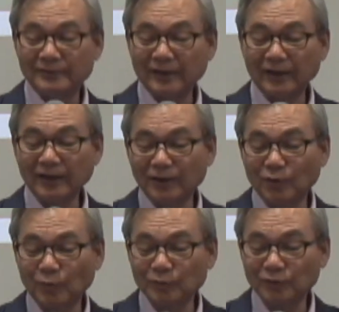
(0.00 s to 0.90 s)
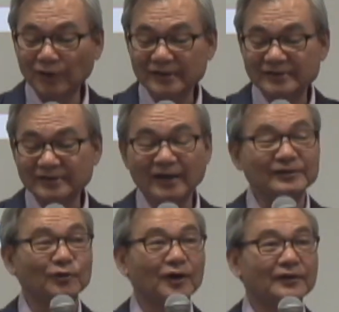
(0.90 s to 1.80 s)
投げ込むのが好き
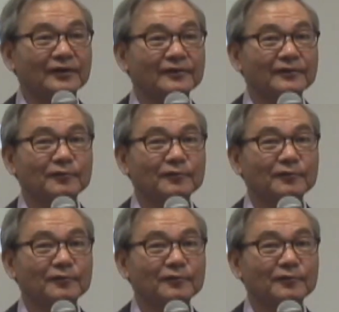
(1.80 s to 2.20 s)
な人がいた